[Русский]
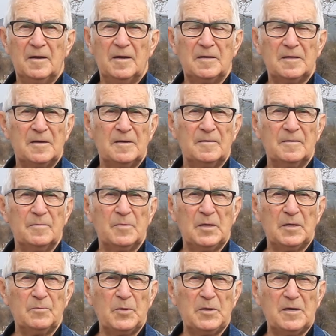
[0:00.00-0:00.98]
Это
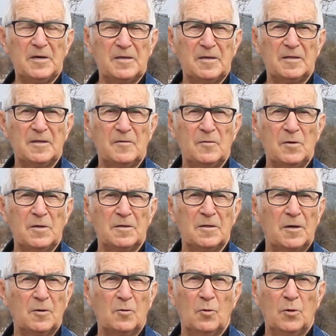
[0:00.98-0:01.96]
мероприятие довольно
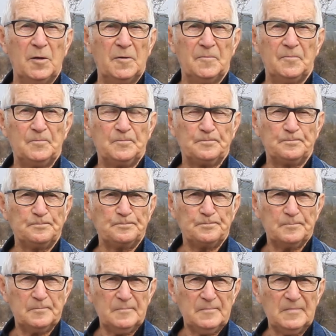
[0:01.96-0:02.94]
дорогое.
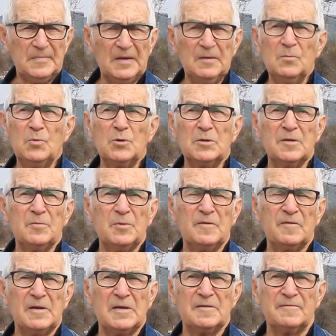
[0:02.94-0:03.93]

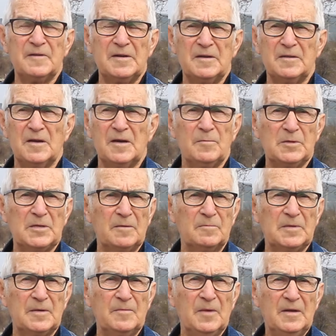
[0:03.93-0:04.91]
Бурно-бивные сваи
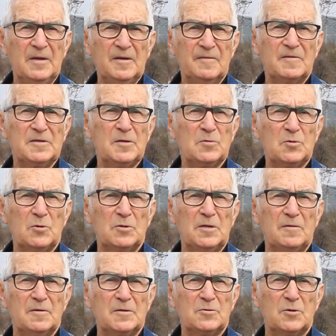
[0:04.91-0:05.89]
диаметром там
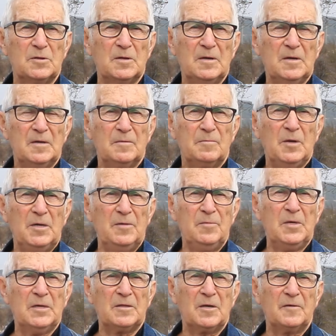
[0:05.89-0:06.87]
800-900
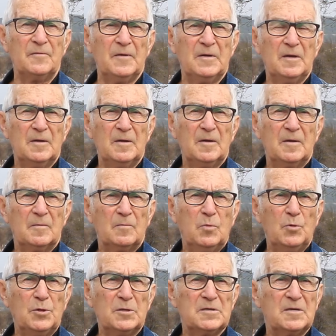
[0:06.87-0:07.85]
миллиметров
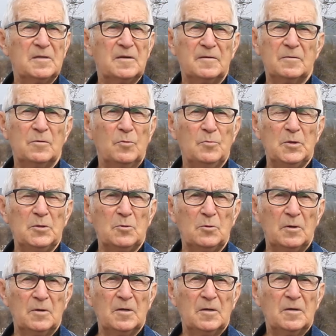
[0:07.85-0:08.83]
бурятся на
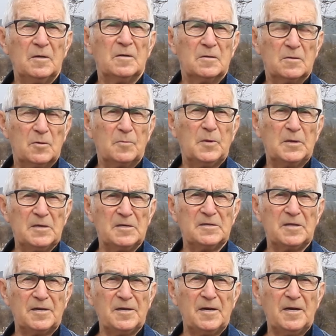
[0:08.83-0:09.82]
глубину, чтобы они
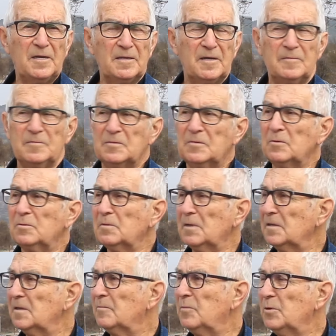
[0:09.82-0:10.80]
стояли там. Тут
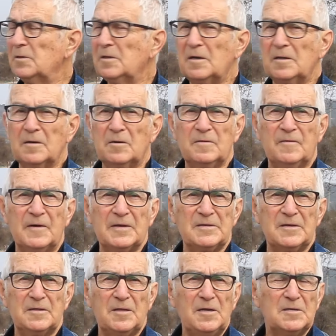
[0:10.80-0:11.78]
надо будет, наверное,
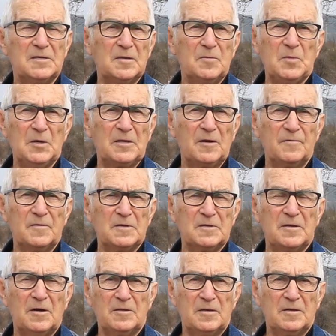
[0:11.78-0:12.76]
20-30 метров, не
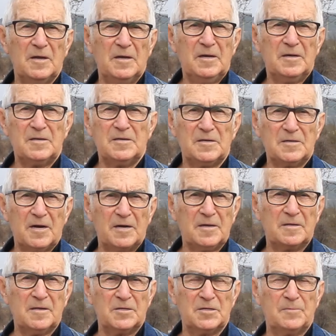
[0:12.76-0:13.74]
знаю, это
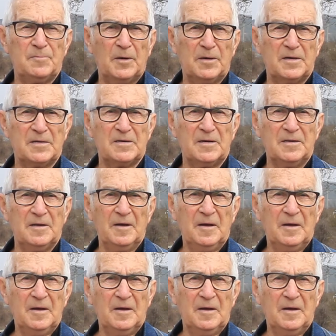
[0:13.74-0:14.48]
изыскания должны показать.